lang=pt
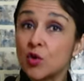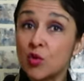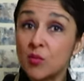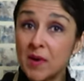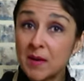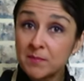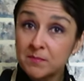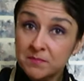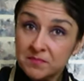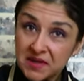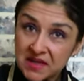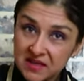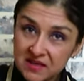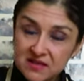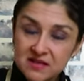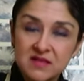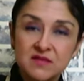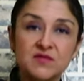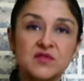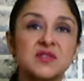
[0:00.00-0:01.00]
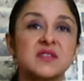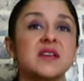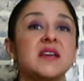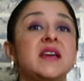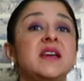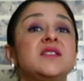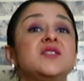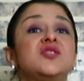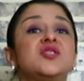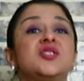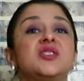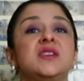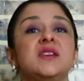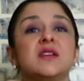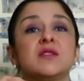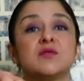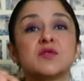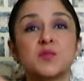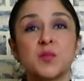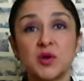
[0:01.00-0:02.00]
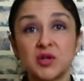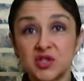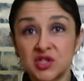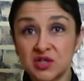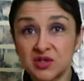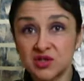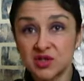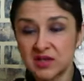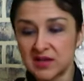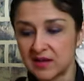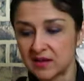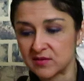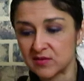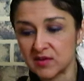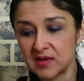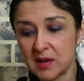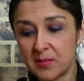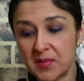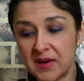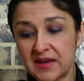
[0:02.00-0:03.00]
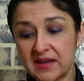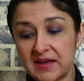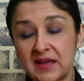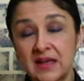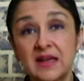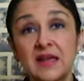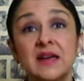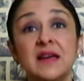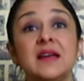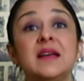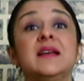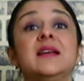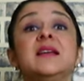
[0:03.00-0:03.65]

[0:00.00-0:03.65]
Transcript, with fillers: com uma pinça, você retira os potinhos de dentro da panela,